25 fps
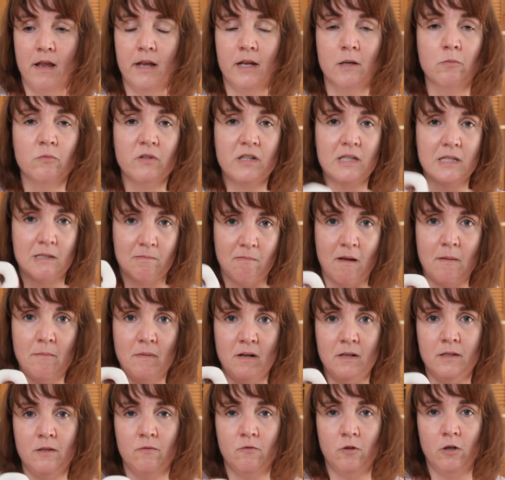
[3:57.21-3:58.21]
ich muss
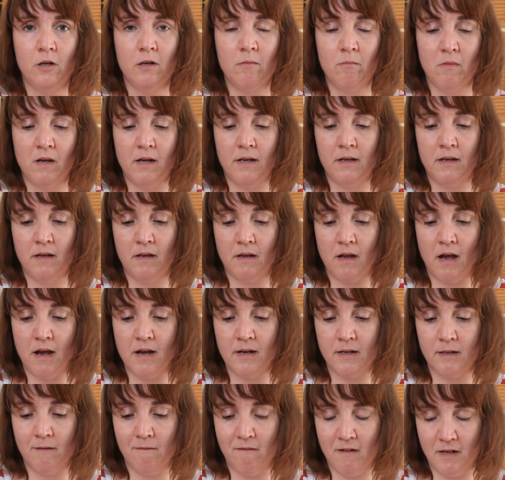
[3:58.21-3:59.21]
zweimal die Woche meine
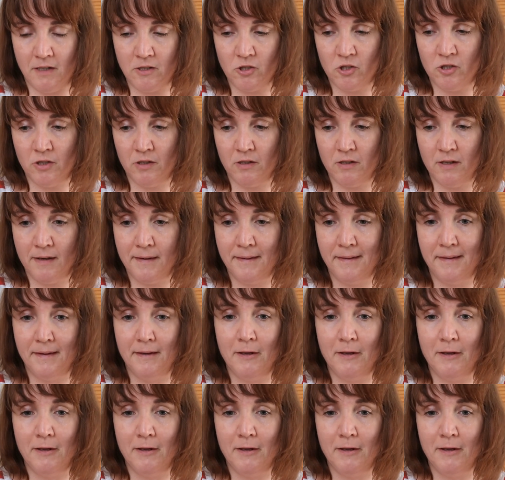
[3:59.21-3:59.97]
Haare waschen